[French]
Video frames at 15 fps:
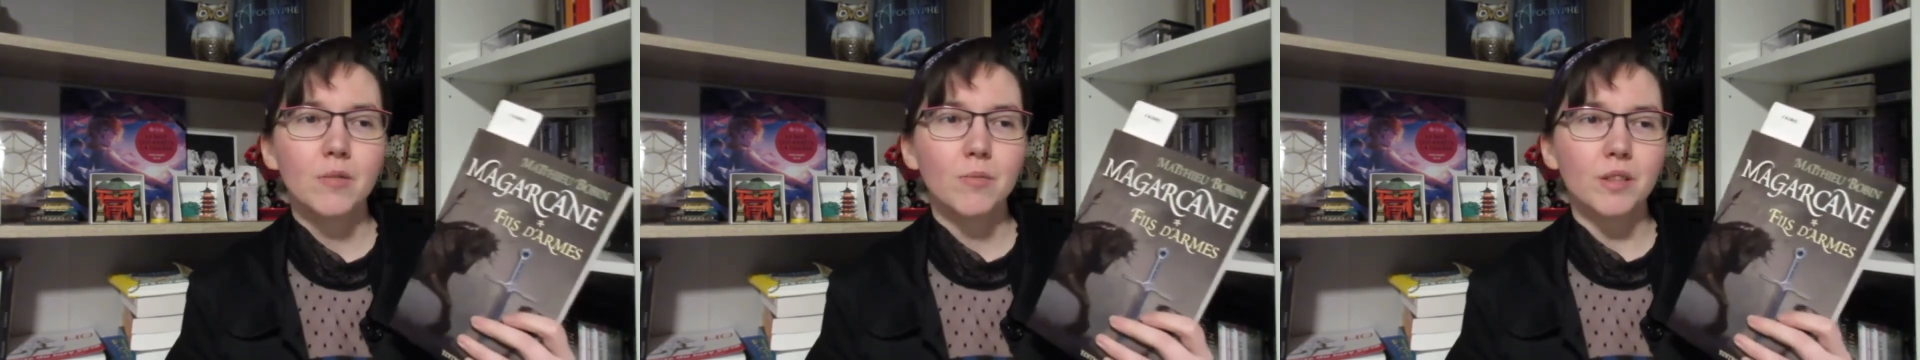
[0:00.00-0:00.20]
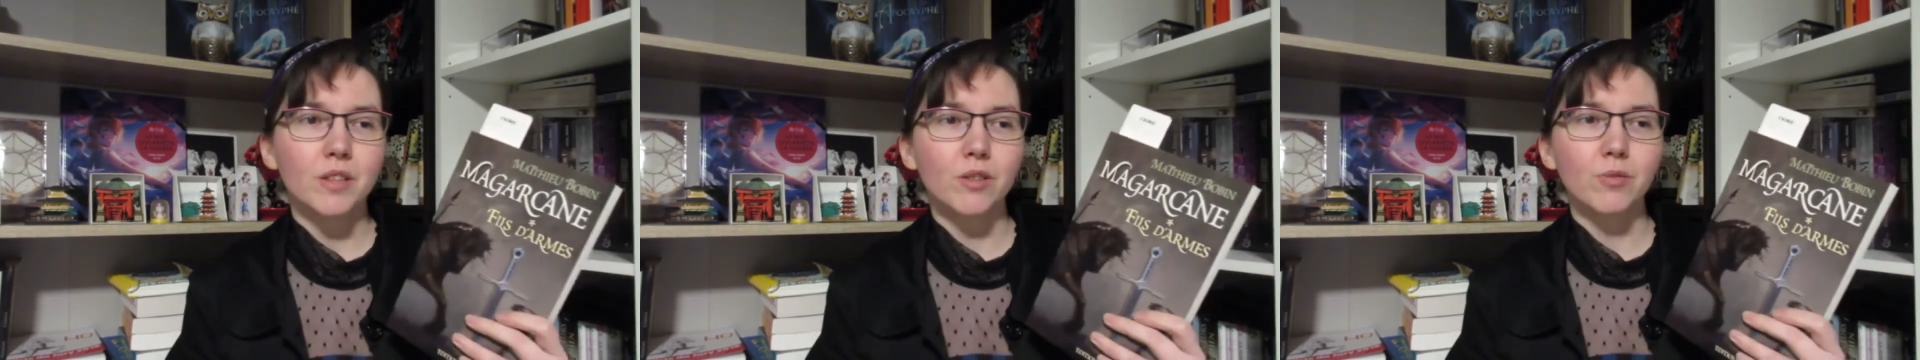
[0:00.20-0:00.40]

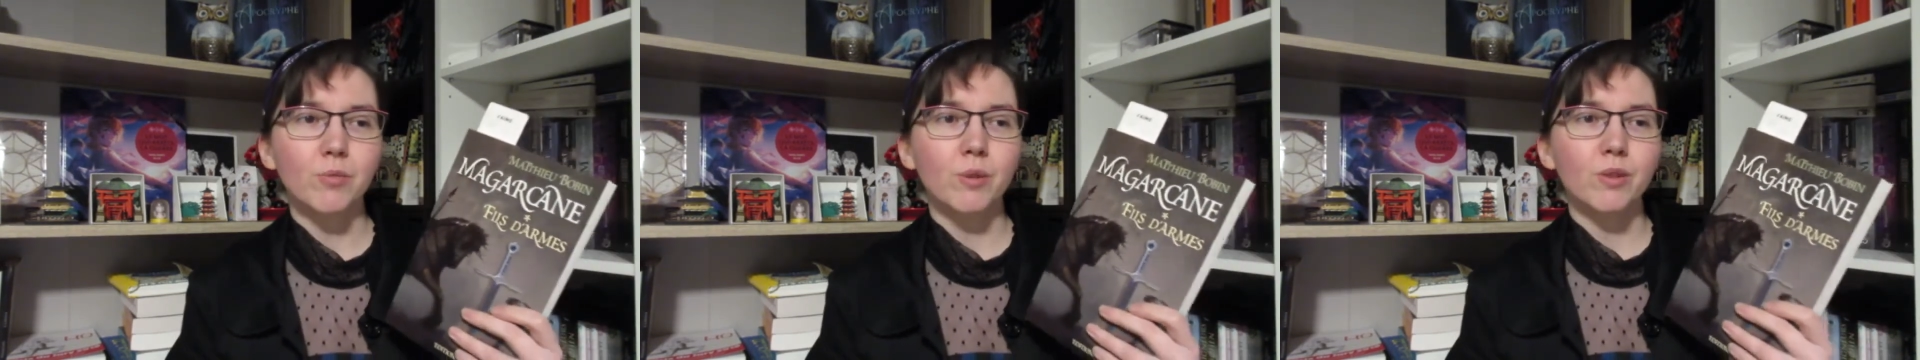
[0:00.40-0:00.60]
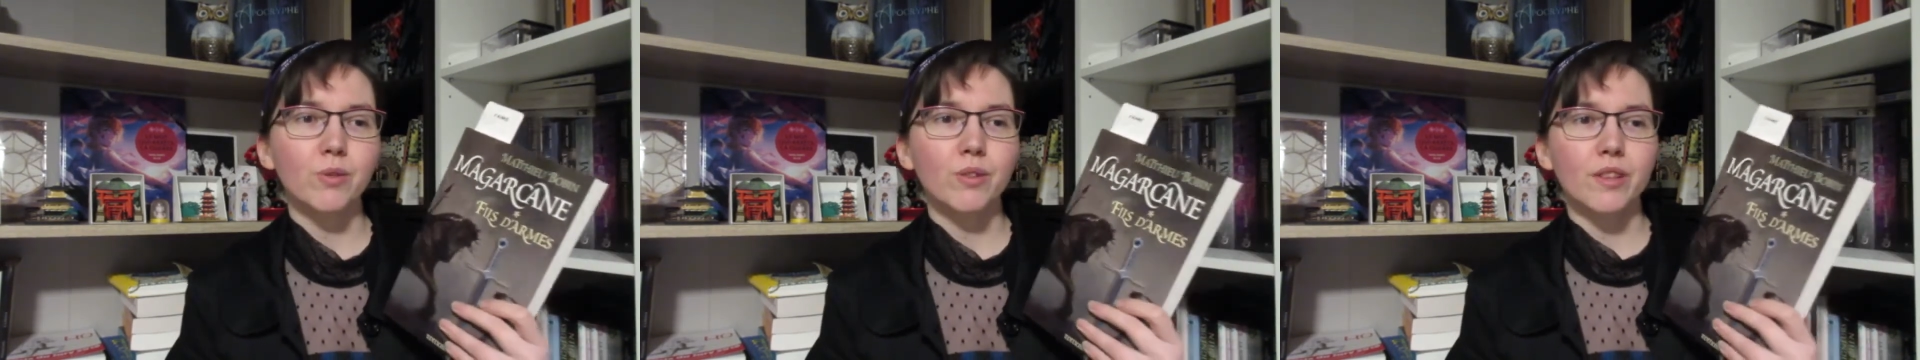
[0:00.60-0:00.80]
parce que
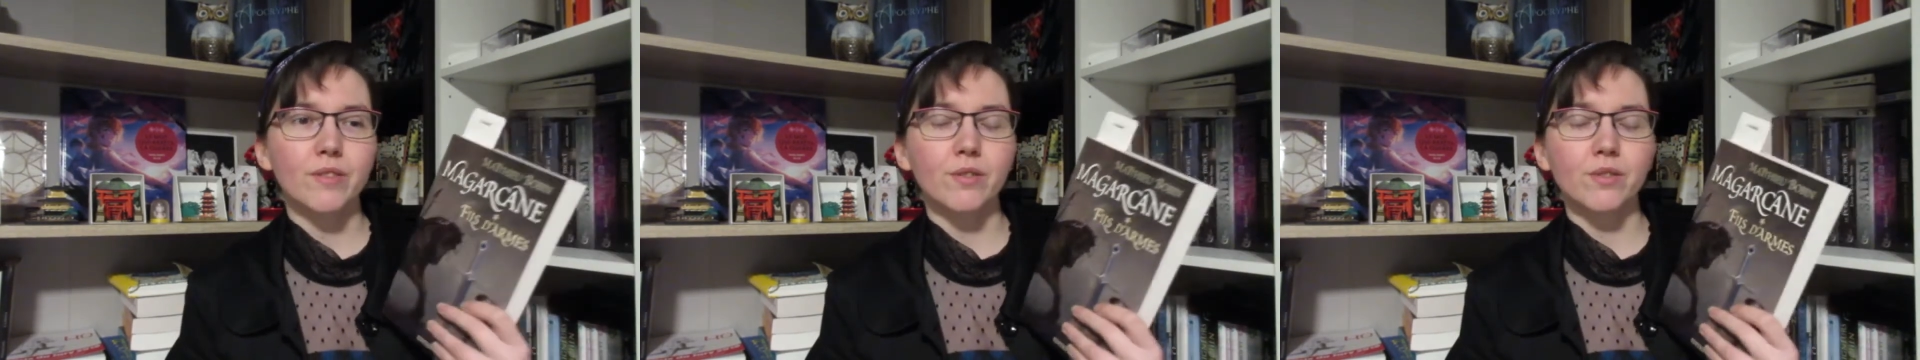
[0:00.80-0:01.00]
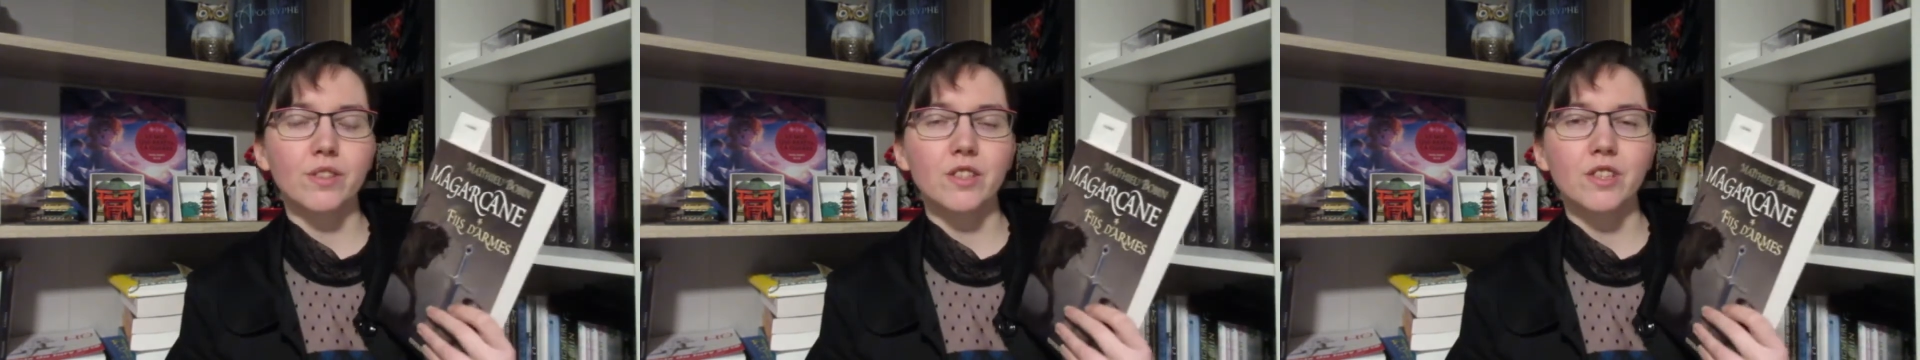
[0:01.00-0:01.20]
moi, toutes les
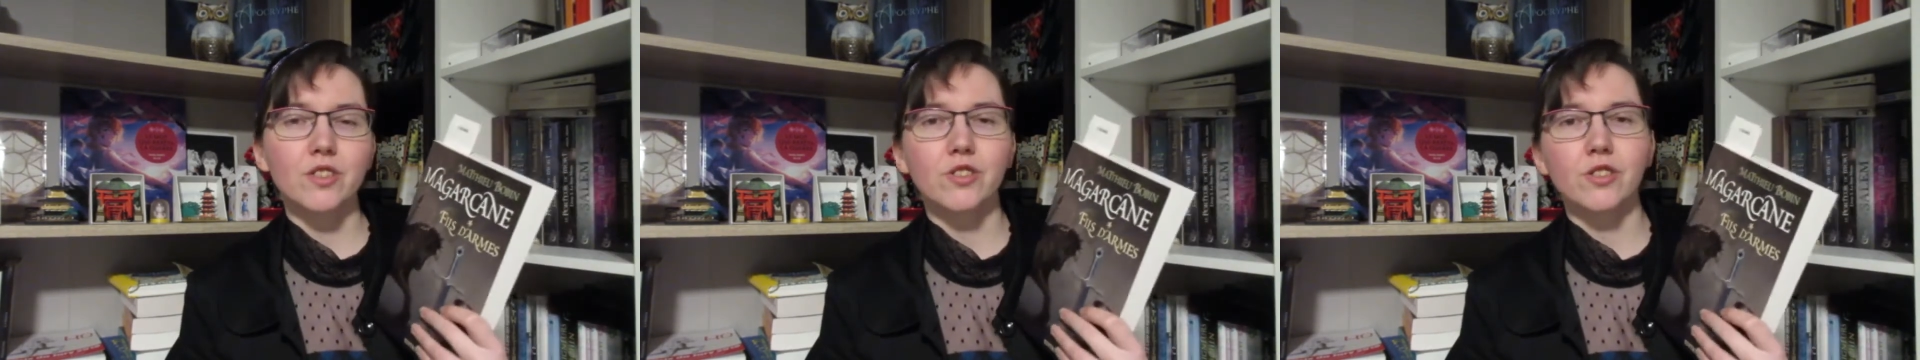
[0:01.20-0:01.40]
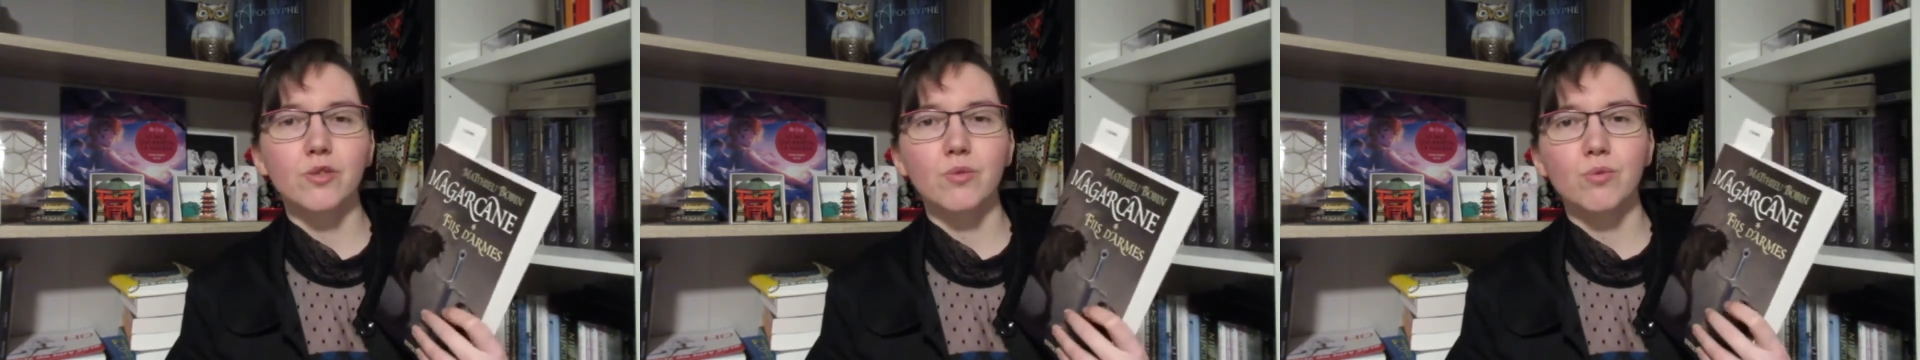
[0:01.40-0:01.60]
fantaisies
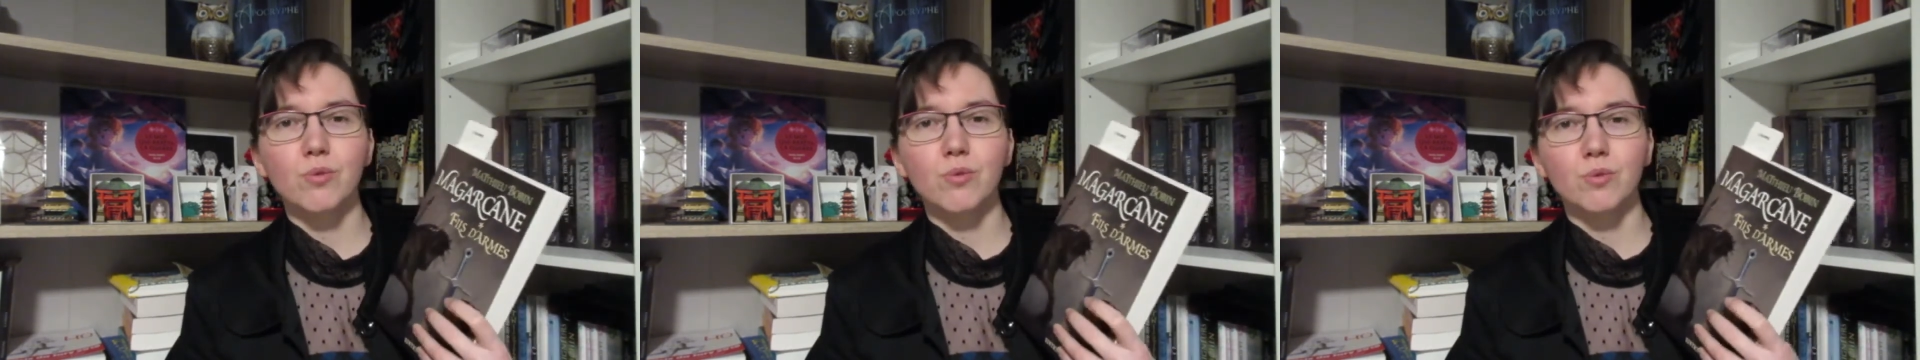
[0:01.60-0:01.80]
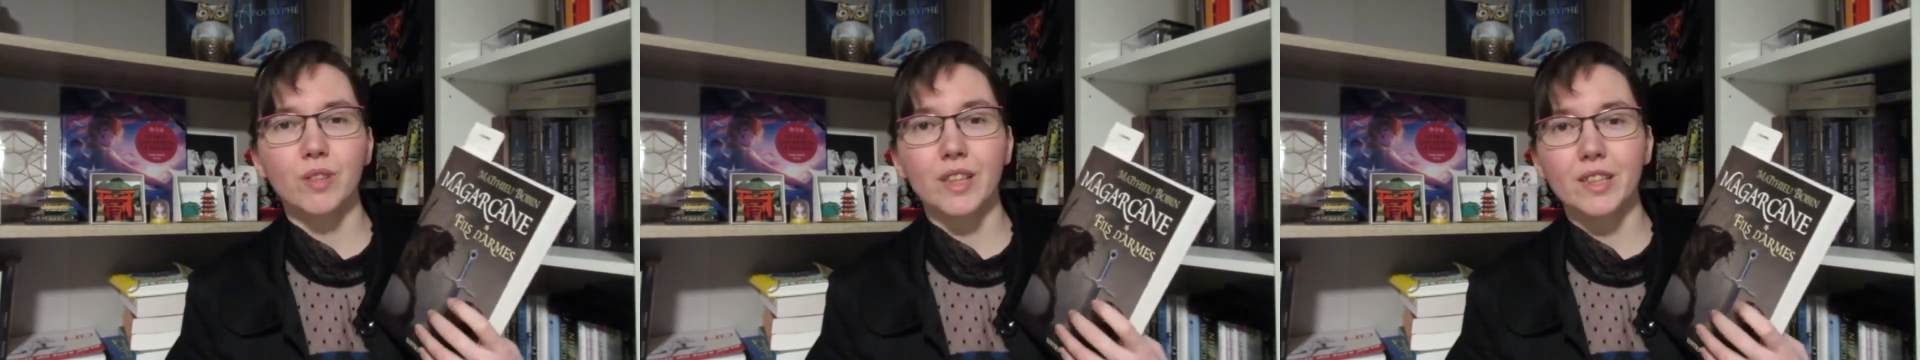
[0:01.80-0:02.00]
que j'ai lues
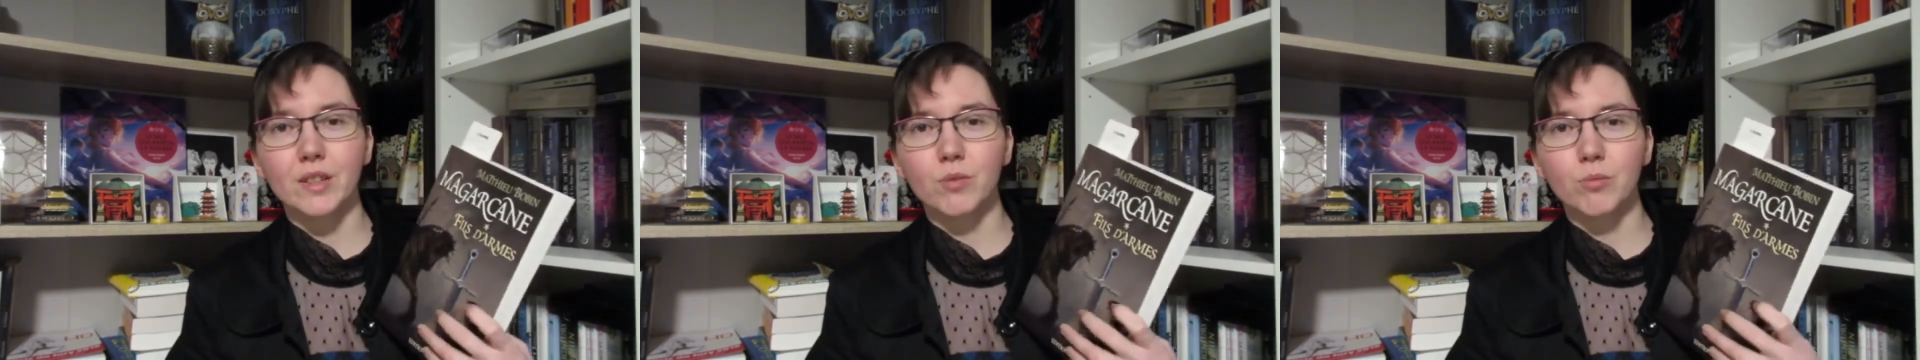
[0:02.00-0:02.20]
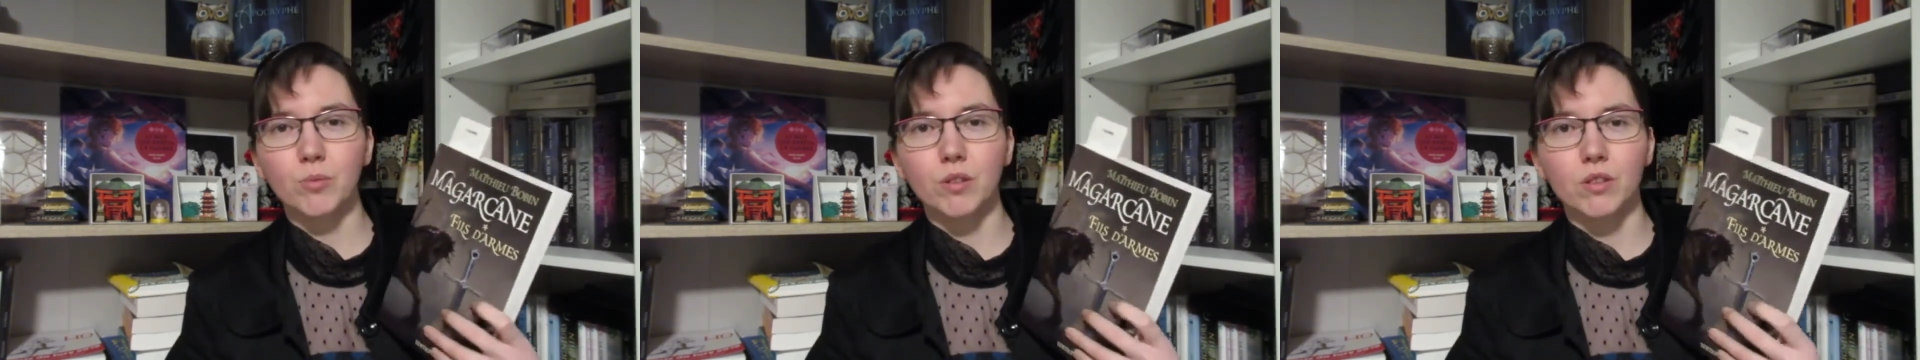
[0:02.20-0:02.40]
sont très
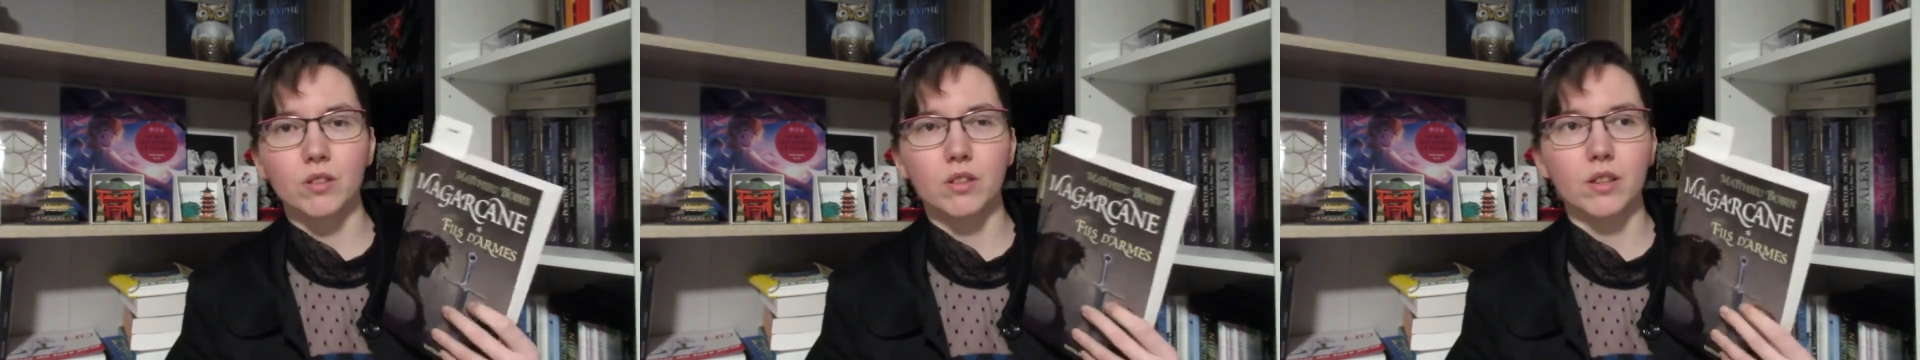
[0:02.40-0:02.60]
sombres,